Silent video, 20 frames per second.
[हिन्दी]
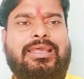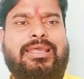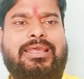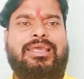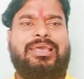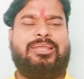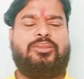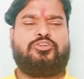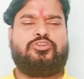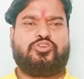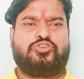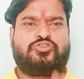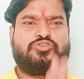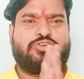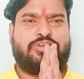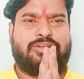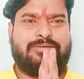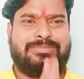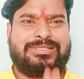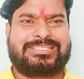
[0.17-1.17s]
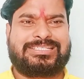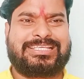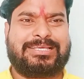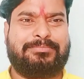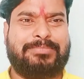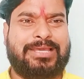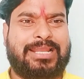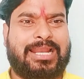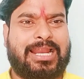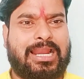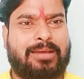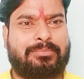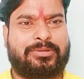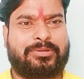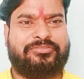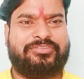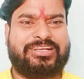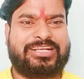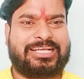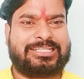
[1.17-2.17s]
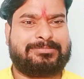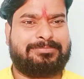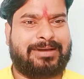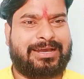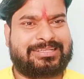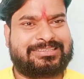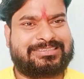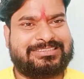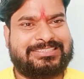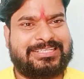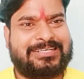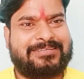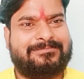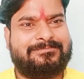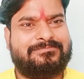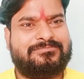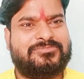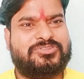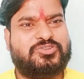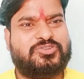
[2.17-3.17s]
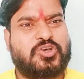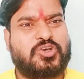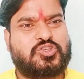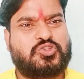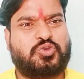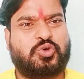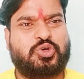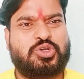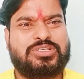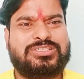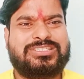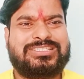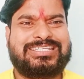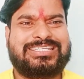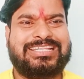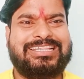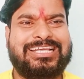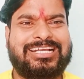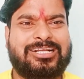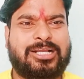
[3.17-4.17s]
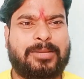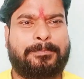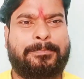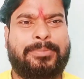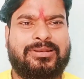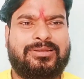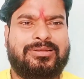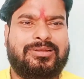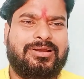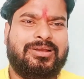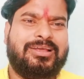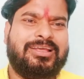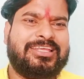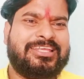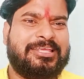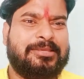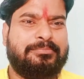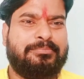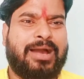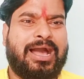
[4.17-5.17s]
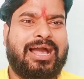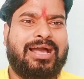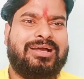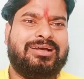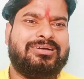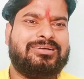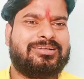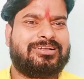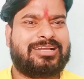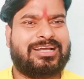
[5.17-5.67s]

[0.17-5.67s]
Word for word: हेलो दोस्तों नमस्ते मेरा नाम रविकांत भारती है दोस्तों सिद्दीक कपन की माँ का